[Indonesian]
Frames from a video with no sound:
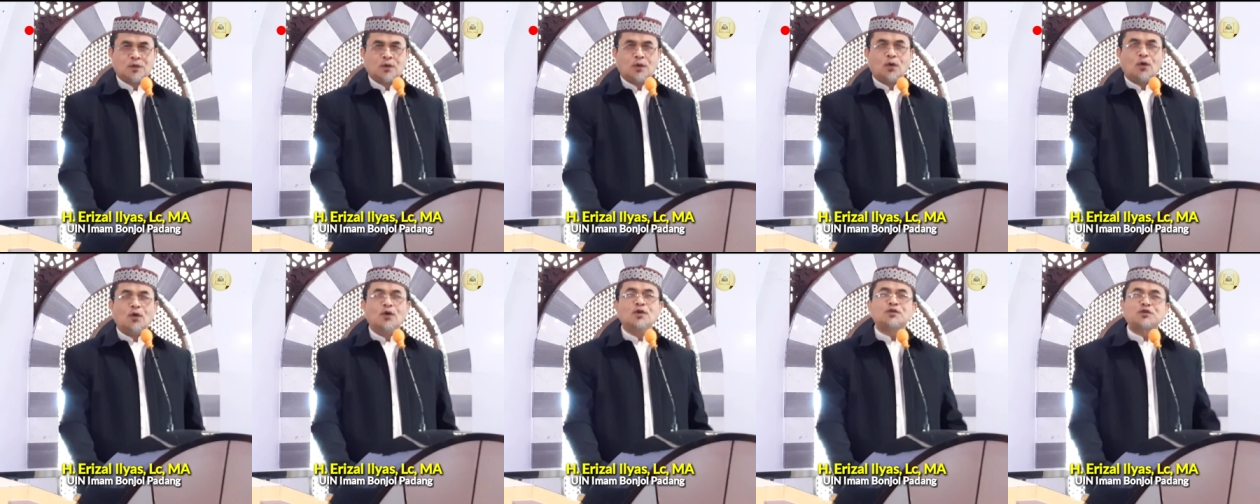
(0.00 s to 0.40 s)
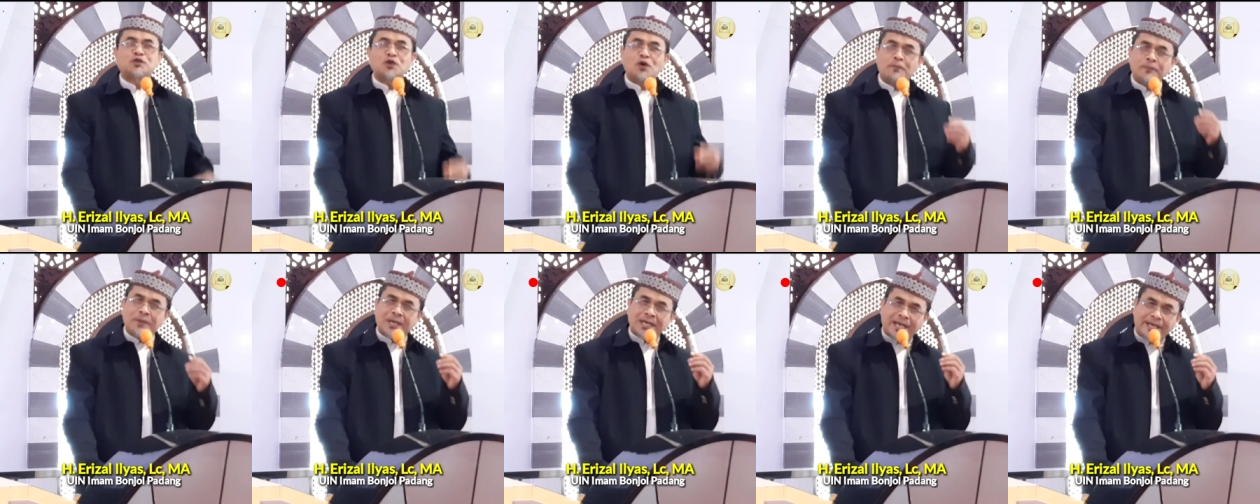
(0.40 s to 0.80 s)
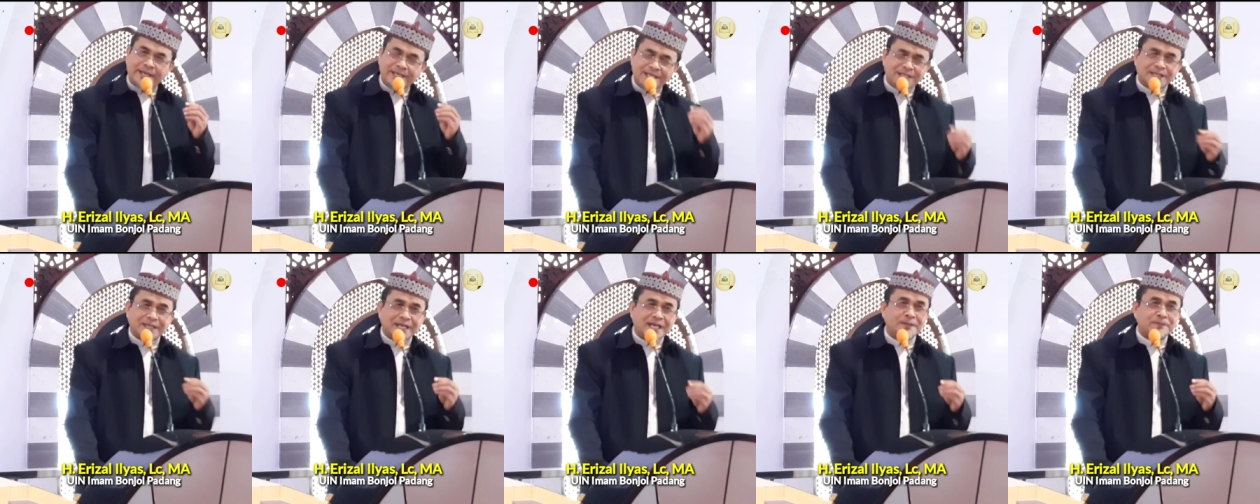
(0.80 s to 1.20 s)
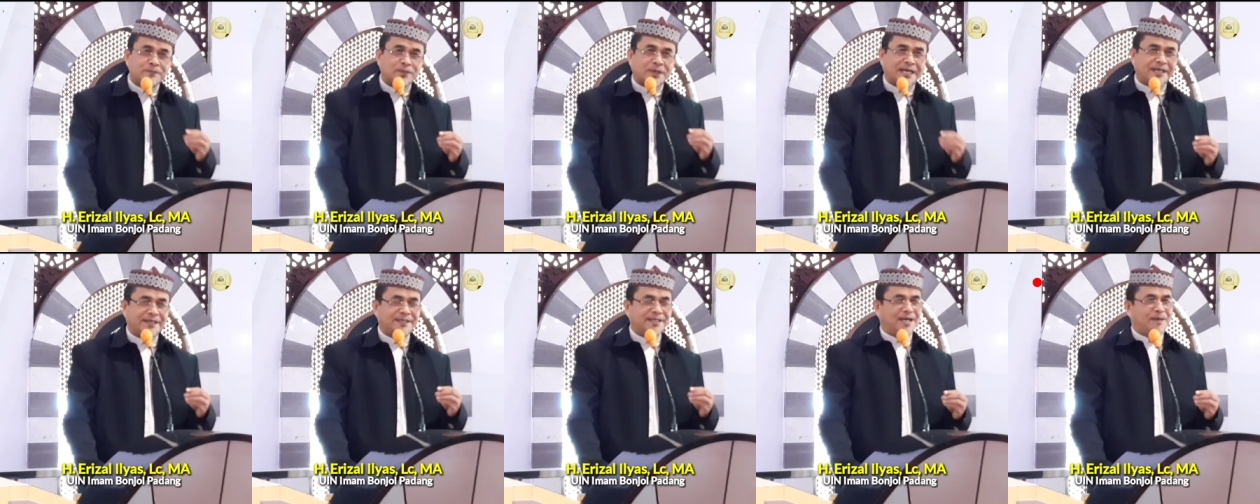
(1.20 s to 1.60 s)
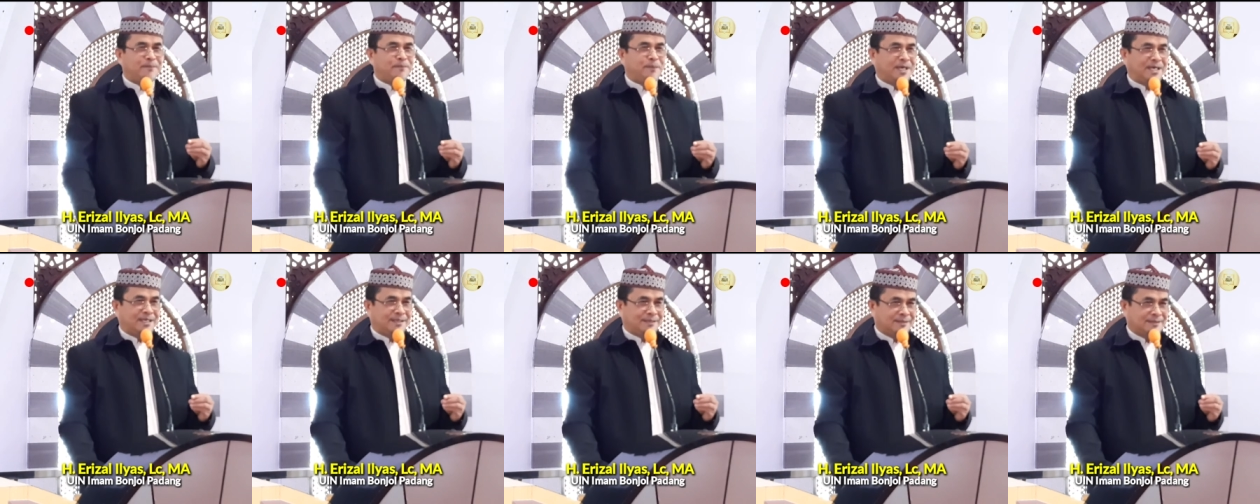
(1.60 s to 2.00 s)
Untuk melahirkan
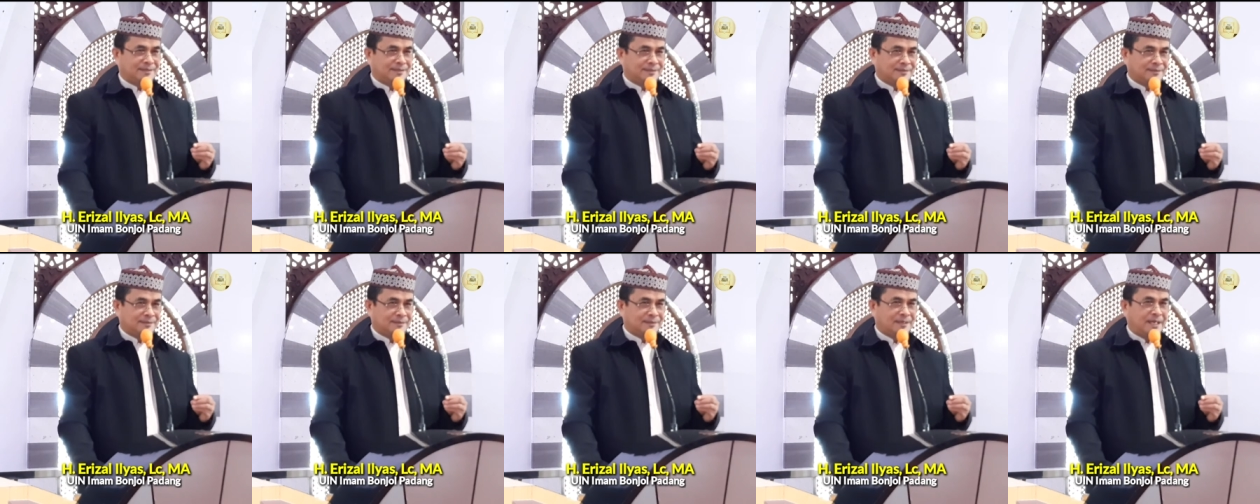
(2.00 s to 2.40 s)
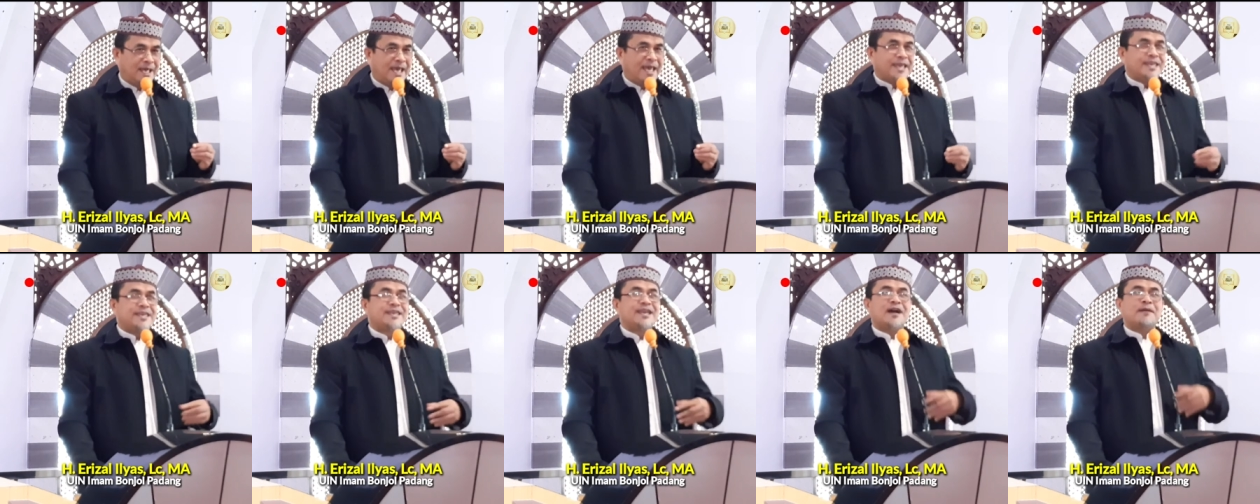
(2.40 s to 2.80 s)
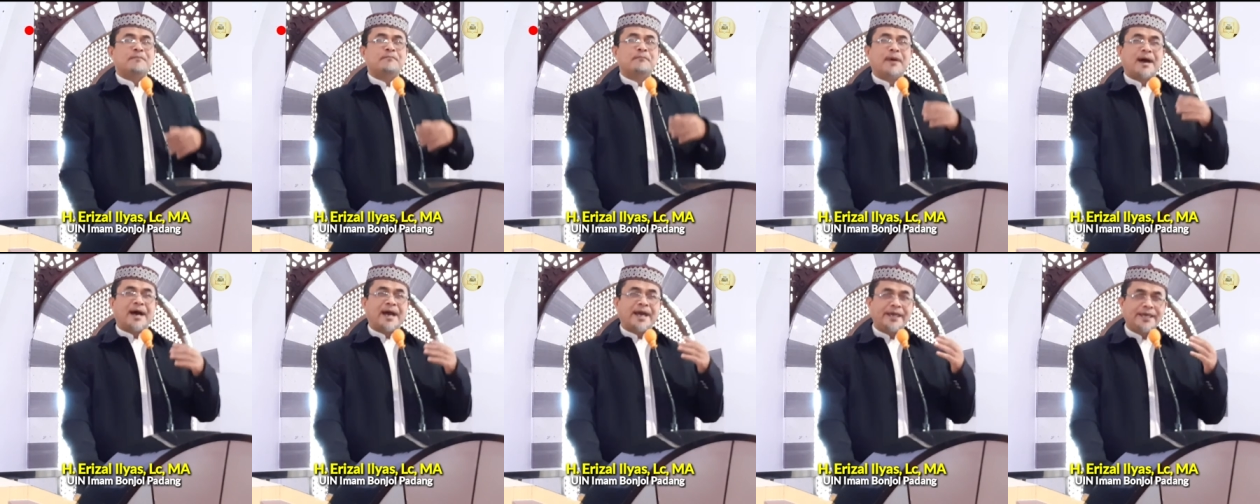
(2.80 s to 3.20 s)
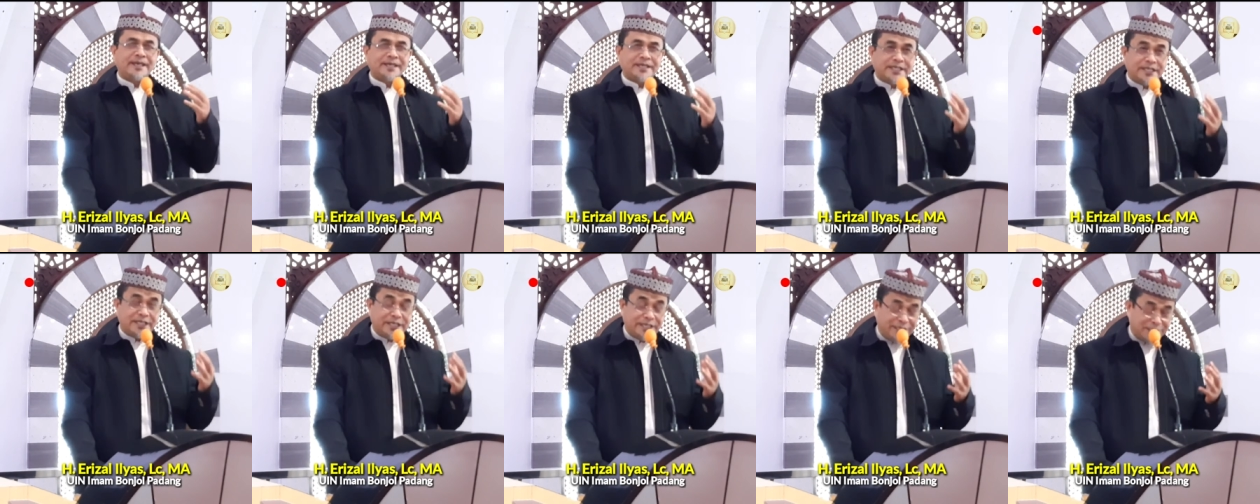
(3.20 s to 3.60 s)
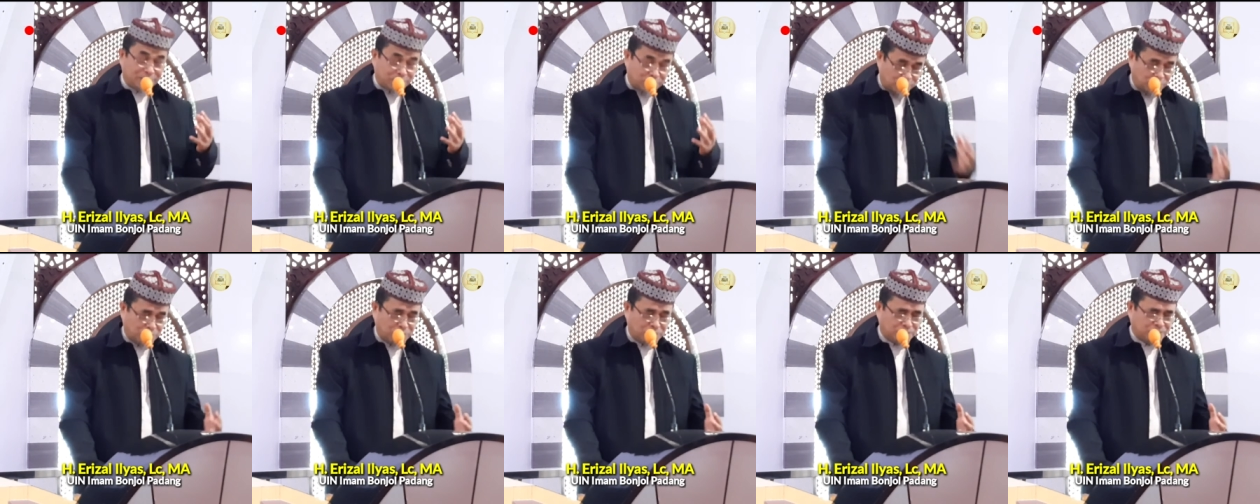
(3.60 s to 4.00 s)
peradaban yang baik
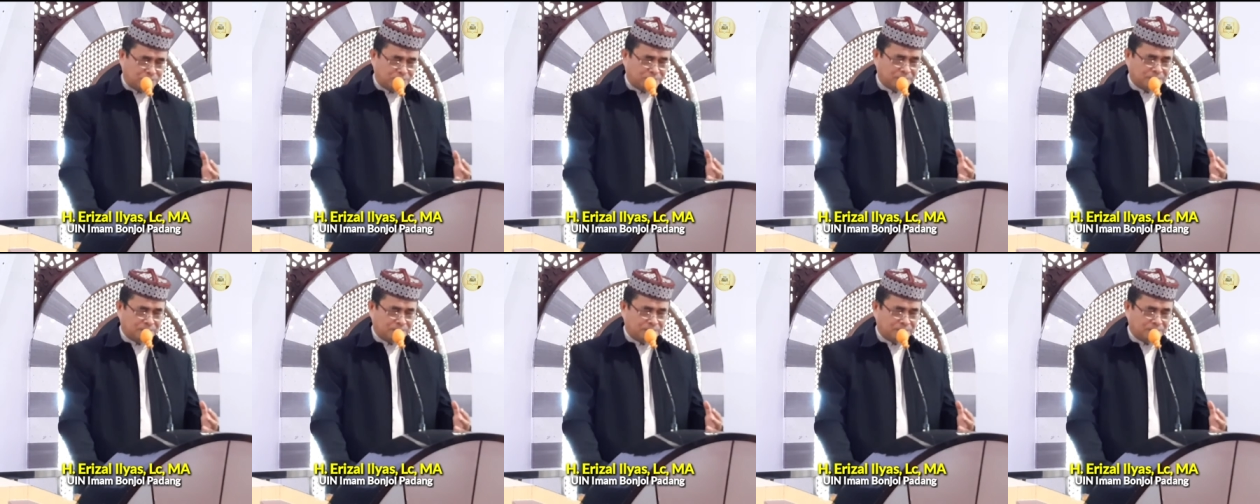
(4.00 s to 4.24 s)
itu